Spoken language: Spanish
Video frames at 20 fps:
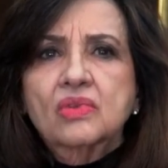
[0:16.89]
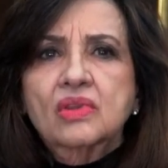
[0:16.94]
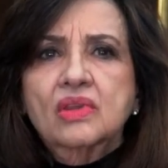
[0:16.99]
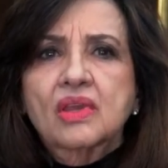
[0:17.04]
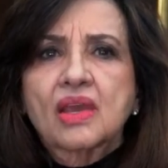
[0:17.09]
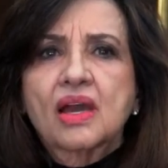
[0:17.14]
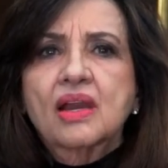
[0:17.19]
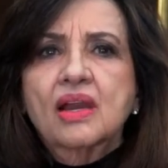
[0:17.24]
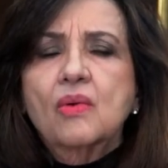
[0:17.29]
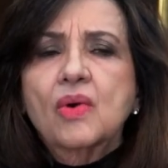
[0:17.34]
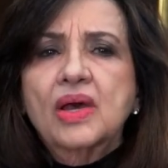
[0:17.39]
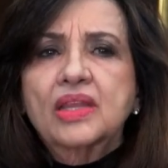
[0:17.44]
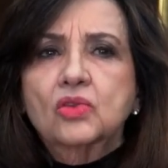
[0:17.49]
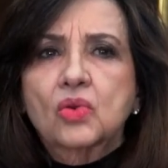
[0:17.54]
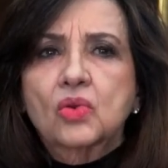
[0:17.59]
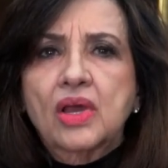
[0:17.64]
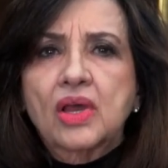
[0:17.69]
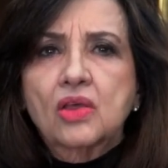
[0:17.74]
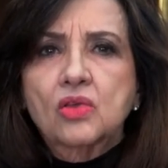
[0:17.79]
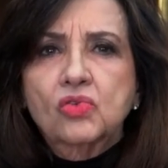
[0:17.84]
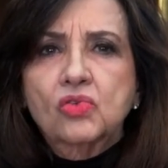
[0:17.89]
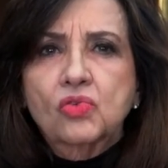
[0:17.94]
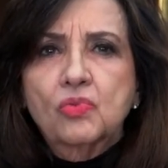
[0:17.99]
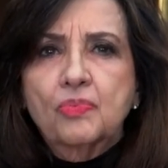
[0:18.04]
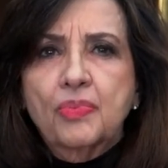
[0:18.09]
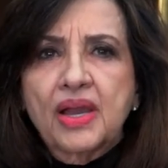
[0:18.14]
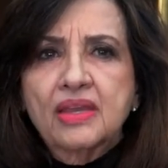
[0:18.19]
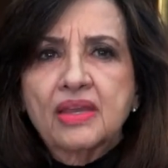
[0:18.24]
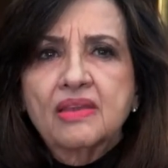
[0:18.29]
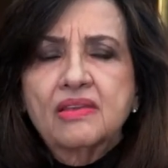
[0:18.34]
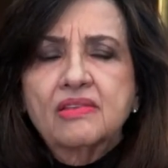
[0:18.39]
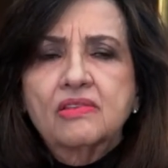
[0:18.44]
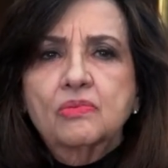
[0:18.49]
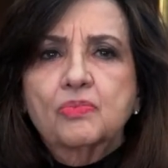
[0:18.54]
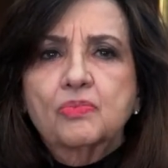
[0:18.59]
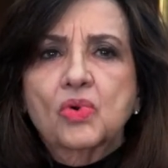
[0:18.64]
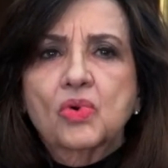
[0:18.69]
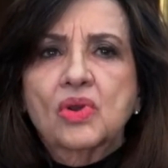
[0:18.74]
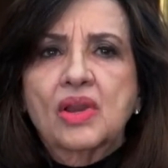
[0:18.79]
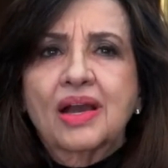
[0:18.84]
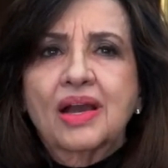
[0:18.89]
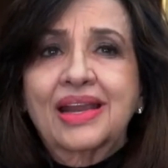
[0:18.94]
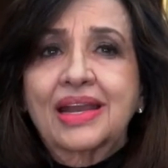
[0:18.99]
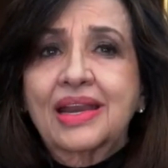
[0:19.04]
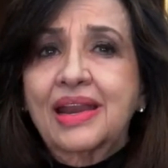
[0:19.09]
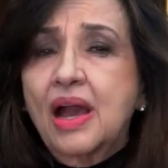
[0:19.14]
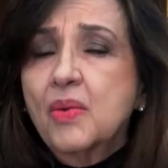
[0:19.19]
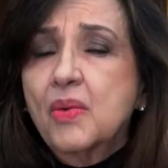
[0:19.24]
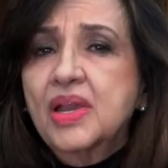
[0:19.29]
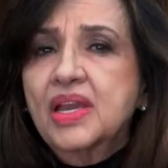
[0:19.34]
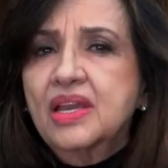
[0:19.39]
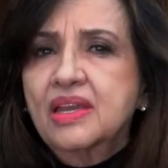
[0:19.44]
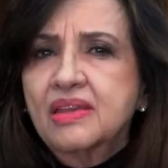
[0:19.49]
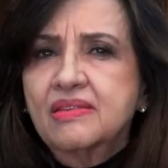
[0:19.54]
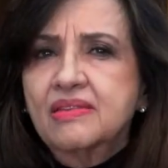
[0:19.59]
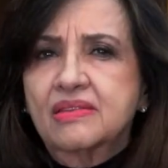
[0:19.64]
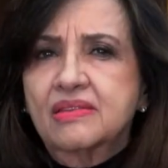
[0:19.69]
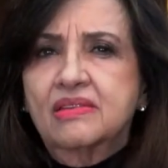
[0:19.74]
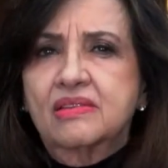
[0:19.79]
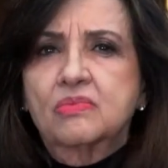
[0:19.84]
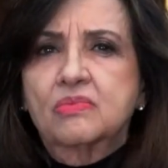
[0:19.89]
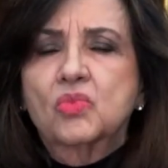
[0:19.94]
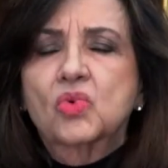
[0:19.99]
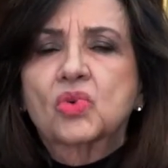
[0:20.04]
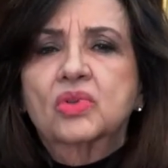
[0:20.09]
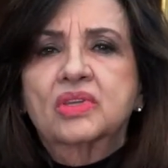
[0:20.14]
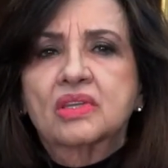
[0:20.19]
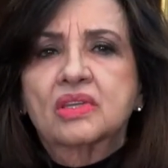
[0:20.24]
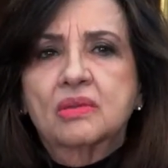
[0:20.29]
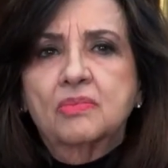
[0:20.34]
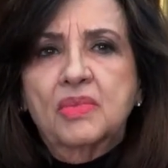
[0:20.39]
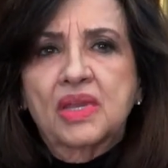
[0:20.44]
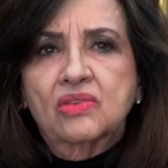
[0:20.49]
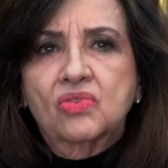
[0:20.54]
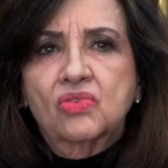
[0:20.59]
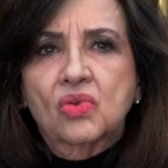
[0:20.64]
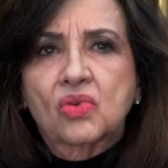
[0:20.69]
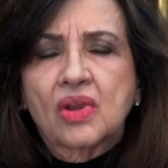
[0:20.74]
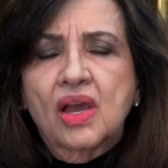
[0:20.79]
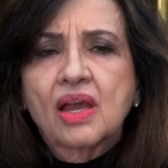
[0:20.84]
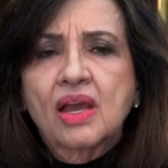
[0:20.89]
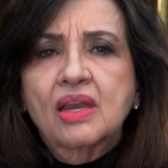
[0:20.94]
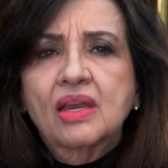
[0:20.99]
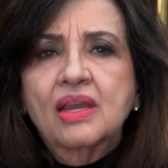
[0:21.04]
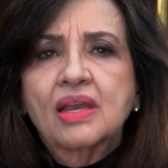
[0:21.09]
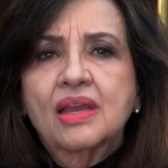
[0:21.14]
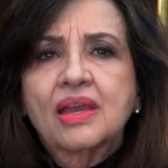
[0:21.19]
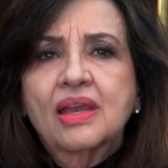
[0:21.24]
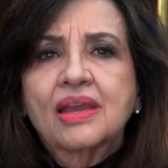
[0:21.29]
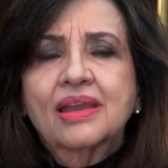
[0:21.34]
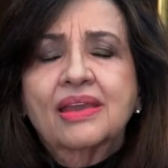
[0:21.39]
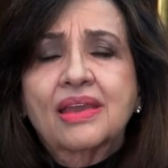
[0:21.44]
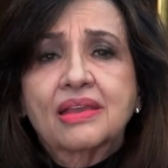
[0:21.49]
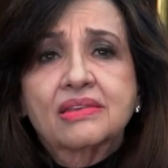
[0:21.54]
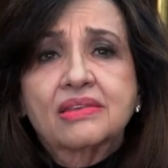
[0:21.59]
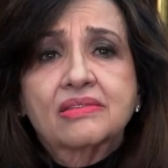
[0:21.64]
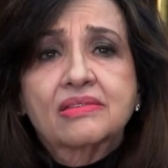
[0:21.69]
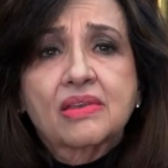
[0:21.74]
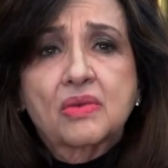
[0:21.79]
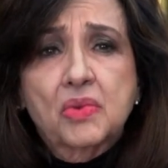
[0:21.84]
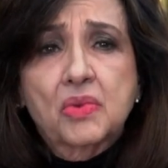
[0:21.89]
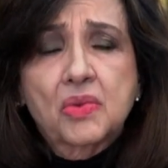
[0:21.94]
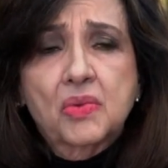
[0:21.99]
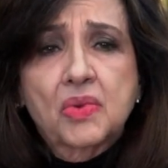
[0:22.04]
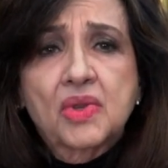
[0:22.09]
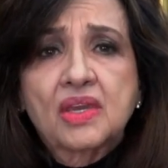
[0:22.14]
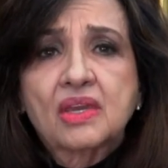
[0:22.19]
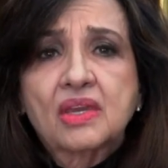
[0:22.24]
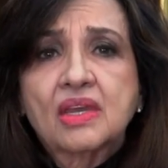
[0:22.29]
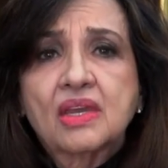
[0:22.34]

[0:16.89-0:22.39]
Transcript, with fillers: que han abandonado su país por la grave crisis multidimensional que allí se vive.